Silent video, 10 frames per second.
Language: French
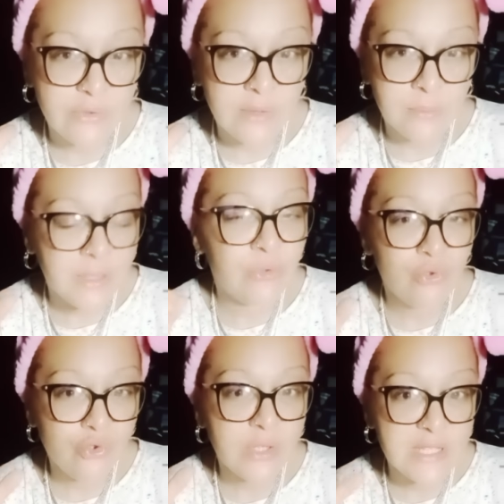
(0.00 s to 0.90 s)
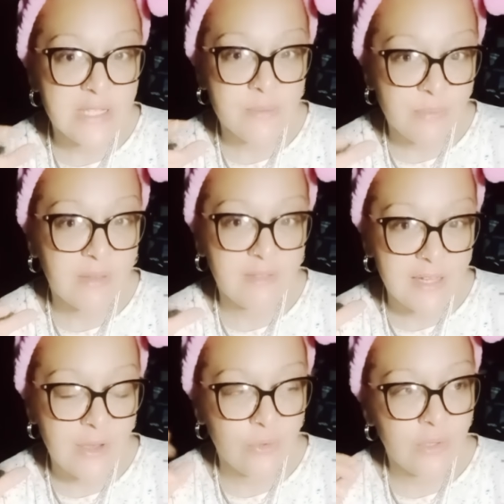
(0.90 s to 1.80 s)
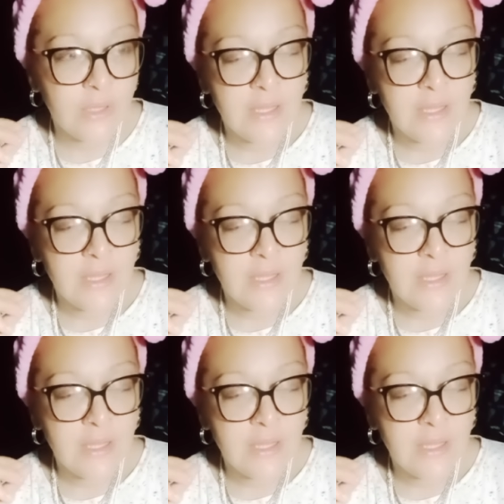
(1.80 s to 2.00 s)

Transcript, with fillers: Hein. Mais toujours, il dit merci là-haut.